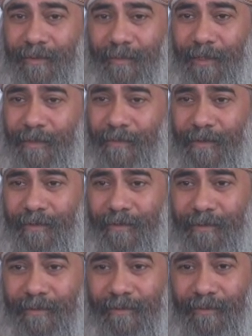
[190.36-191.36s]
يبقى
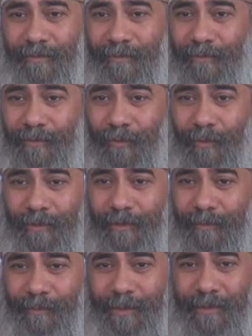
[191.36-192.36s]
إذا هو ده
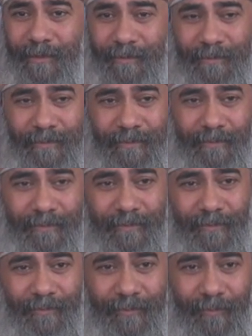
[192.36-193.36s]
ربنا
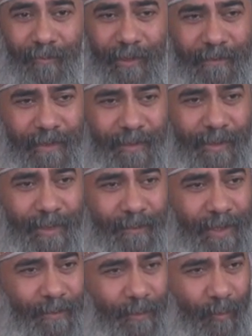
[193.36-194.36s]
ولا سيما
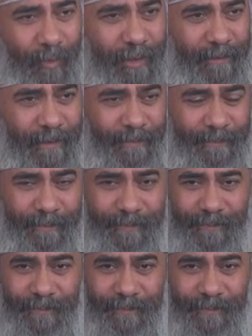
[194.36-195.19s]
لما يعمل معجزة